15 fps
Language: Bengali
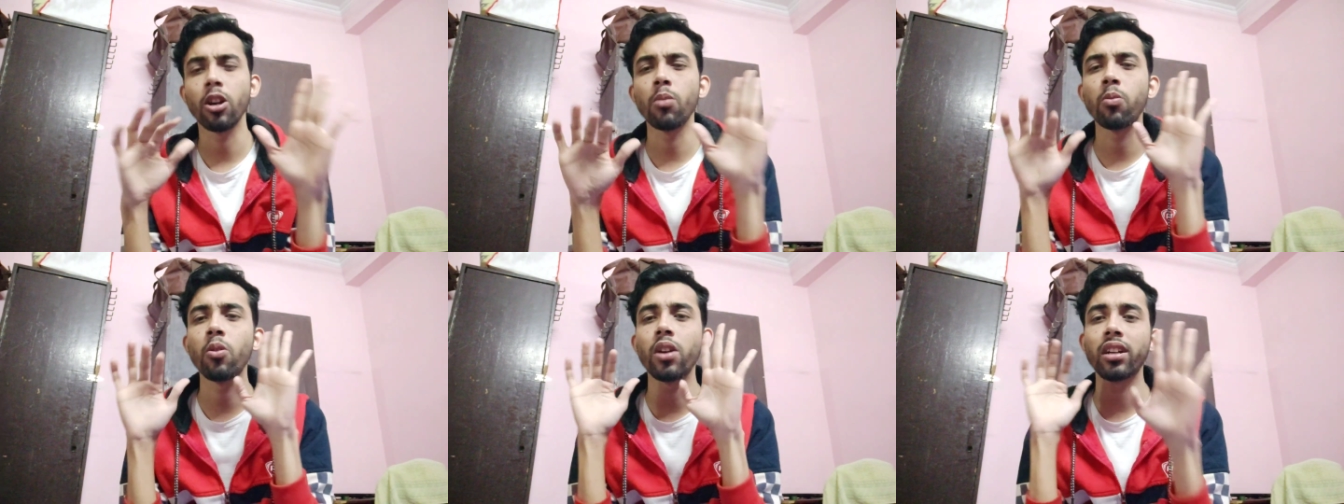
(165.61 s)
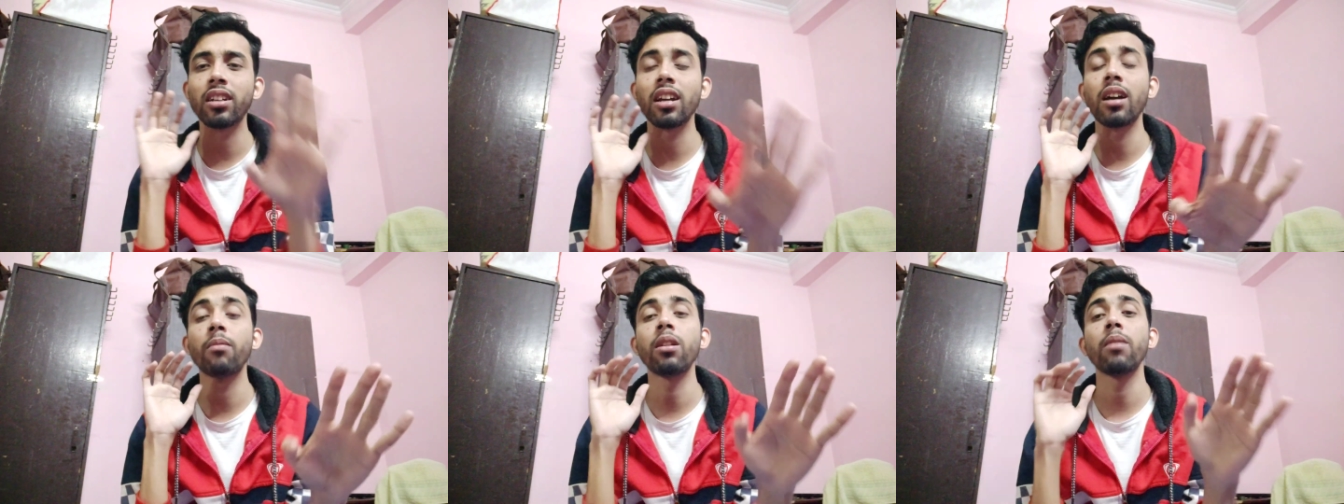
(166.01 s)
অল্প
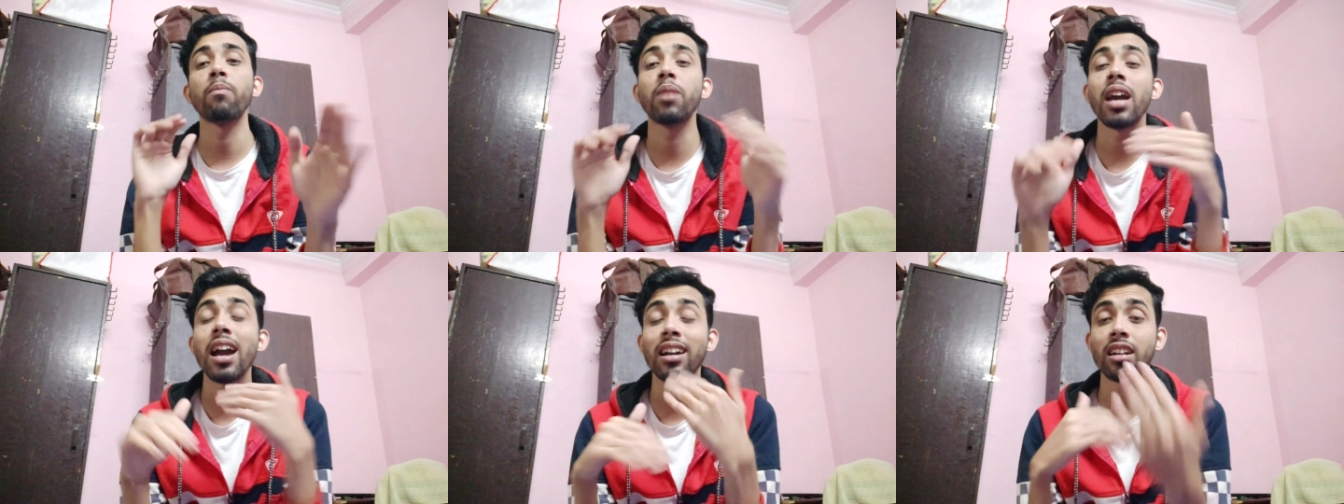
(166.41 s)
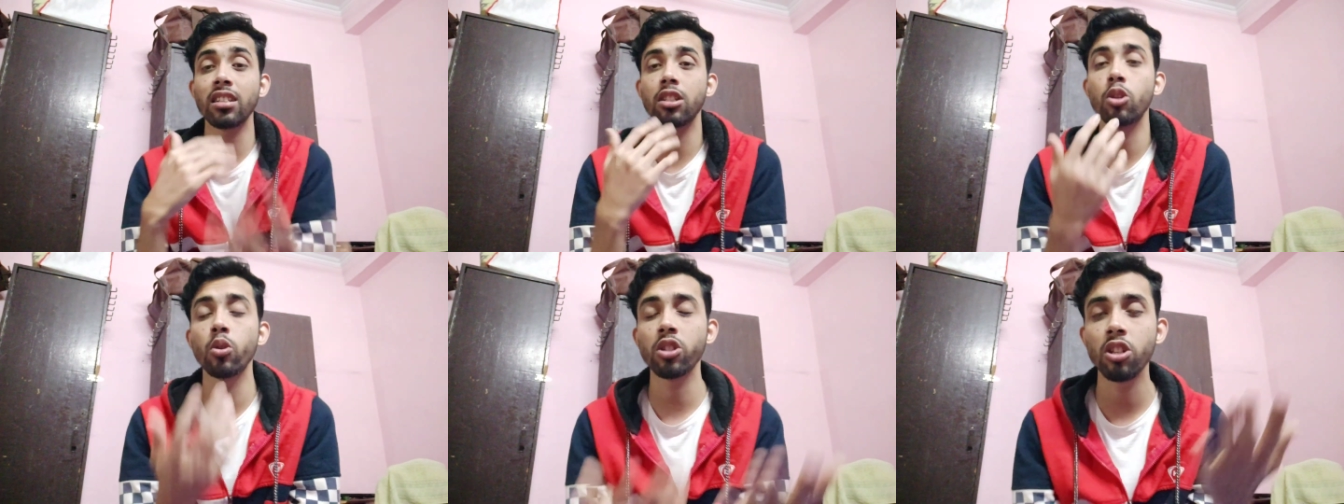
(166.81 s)
একটা মানে বেয়া
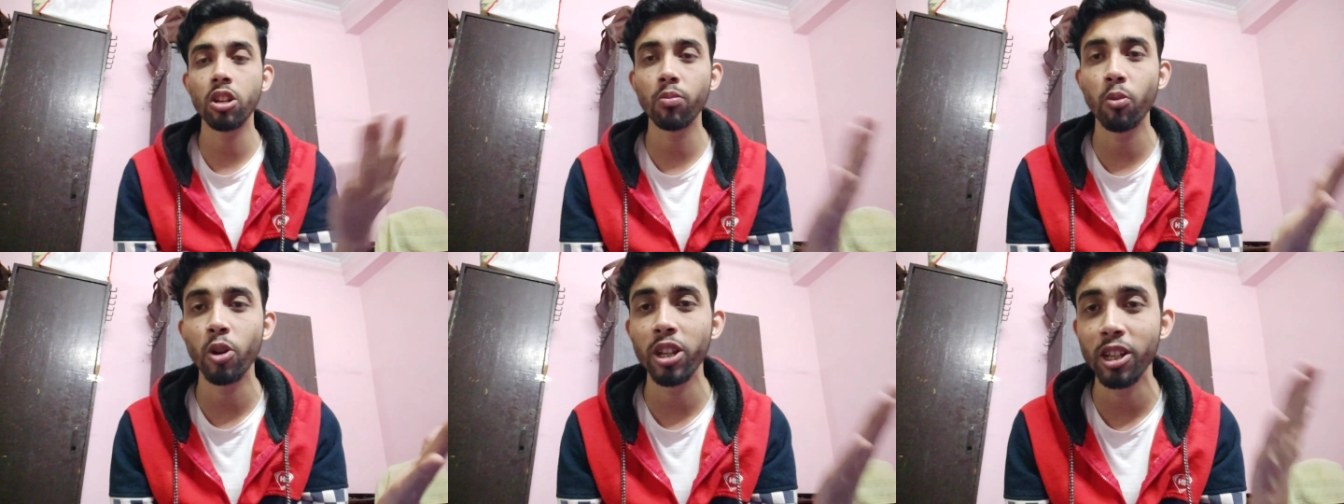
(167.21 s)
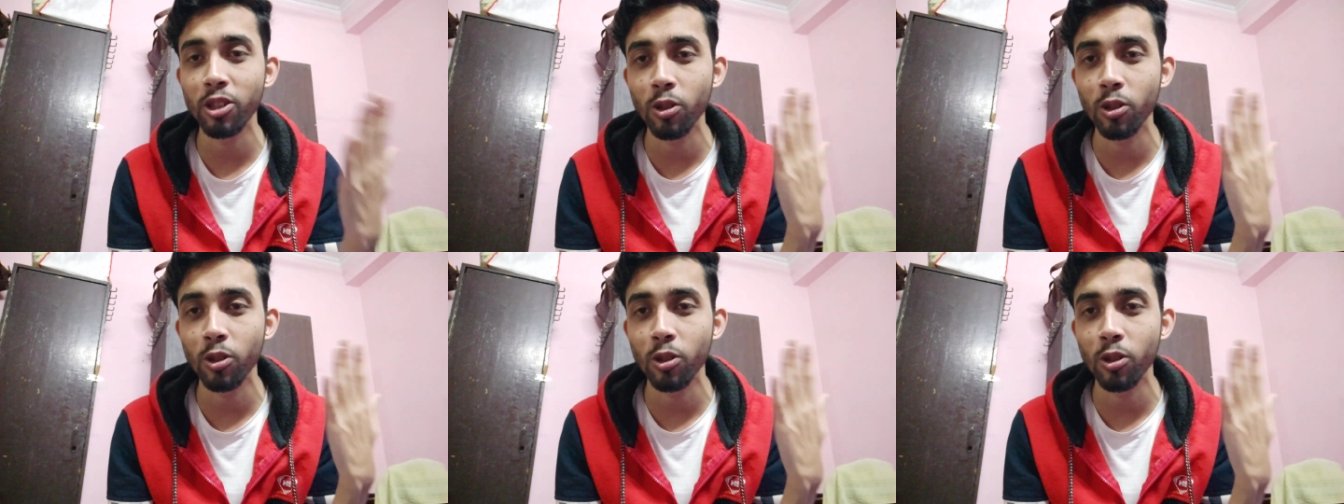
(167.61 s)
একটা সিচুয়েশন পড়ে